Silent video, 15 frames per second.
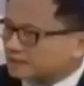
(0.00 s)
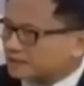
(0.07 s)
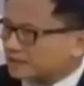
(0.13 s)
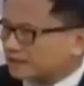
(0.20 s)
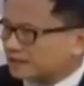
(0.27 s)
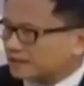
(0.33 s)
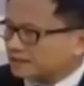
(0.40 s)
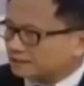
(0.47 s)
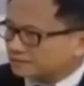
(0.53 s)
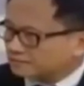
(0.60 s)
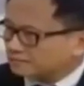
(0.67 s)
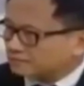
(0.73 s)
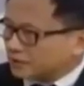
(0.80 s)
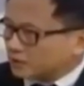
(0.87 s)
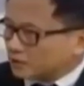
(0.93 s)
dito nag sa kanilang
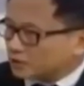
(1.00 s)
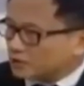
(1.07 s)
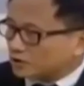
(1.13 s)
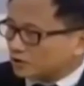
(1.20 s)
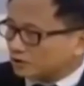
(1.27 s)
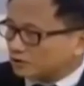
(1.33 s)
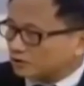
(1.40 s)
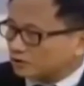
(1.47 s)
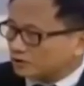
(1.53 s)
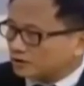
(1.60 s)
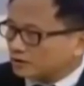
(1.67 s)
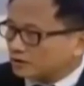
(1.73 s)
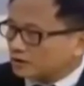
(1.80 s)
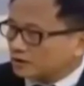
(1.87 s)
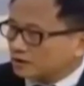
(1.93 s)
oh, negosyo. Doon
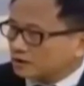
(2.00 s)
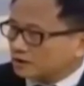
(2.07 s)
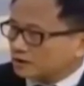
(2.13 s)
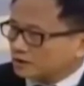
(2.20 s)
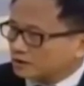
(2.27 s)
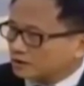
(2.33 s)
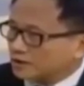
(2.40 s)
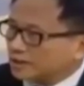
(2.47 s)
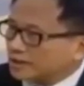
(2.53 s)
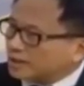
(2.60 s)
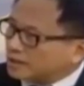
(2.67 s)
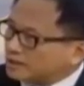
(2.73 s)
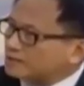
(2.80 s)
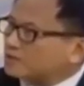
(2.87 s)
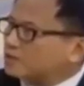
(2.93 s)
nag-umpisa. Okay.
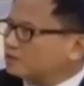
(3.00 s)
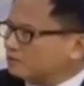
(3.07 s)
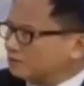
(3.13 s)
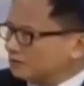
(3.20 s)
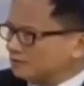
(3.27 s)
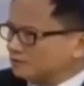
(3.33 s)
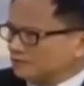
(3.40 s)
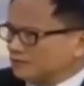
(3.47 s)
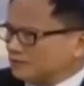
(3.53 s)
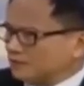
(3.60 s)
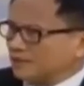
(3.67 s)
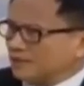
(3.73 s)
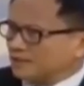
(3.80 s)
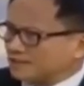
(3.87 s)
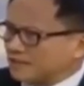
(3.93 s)
So, sa
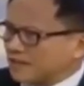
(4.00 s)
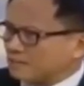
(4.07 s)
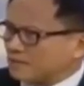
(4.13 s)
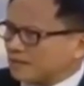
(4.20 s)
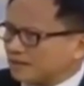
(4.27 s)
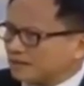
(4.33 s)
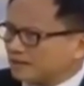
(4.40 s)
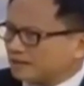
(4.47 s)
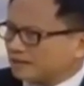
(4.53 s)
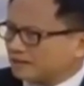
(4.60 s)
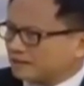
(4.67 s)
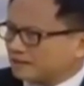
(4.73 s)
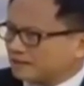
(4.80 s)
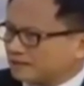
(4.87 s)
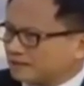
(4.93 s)
madaling sabi,
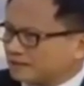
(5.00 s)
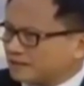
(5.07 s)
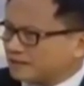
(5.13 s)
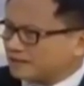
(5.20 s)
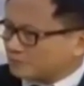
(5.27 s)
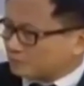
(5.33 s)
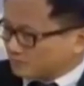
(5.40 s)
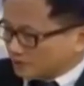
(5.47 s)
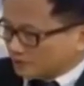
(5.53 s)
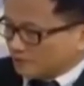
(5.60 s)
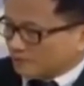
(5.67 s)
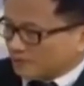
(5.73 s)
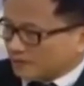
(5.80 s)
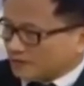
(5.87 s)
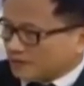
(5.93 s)
uh,
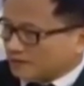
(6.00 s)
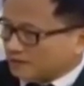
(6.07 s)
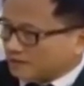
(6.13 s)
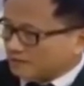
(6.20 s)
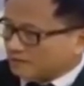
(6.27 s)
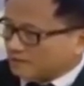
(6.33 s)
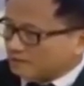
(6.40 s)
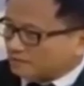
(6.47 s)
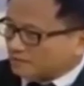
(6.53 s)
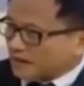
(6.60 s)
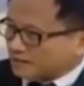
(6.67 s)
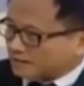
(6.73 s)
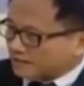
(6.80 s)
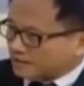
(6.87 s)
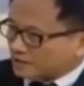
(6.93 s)
uh,
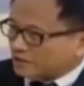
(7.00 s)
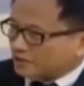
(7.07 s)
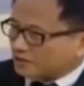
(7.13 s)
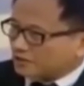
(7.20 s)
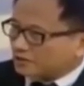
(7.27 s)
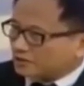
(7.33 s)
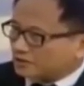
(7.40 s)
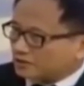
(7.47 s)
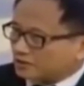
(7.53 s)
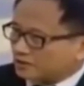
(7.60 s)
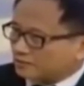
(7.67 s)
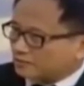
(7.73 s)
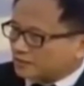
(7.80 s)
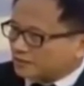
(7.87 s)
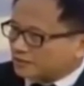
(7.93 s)
para sa inyo, no,
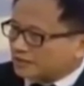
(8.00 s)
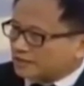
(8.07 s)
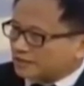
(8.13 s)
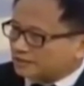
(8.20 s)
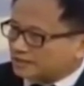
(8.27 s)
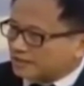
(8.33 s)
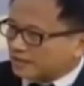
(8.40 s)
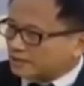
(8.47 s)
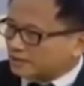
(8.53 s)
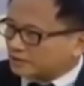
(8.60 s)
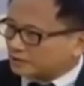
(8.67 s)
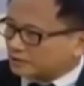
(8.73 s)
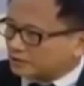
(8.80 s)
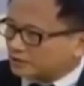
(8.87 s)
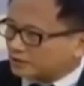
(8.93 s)
hindi nagsasabi
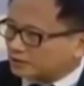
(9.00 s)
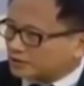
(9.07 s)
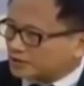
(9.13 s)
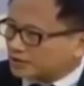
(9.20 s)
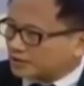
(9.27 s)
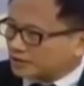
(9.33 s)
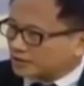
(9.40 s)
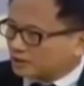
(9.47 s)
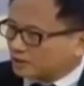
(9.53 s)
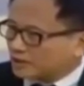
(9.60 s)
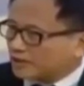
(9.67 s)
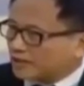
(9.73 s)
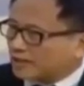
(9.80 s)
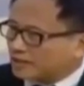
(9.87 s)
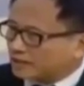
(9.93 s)
ng totoo to si
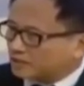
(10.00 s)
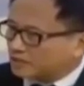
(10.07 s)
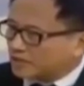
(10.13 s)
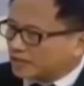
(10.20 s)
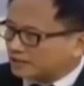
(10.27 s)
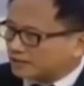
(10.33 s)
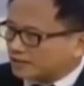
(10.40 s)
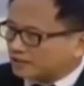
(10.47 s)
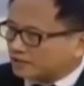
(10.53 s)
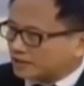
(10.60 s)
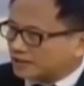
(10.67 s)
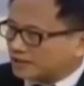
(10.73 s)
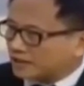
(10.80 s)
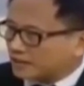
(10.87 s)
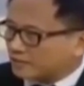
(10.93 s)
Kerwin na inosente yung
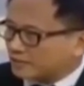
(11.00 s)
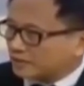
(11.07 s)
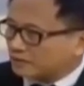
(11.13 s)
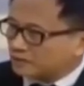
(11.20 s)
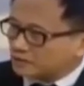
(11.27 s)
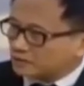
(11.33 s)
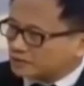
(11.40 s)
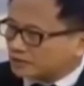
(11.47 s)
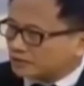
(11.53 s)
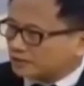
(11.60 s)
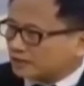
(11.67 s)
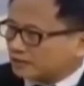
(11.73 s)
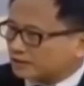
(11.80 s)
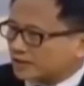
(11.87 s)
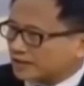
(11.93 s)
kanyang ama doon sa
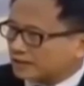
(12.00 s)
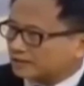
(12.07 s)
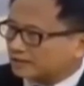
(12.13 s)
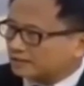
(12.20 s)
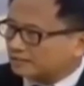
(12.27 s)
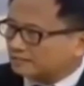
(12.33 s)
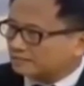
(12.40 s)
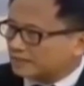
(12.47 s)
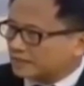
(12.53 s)
drug trade.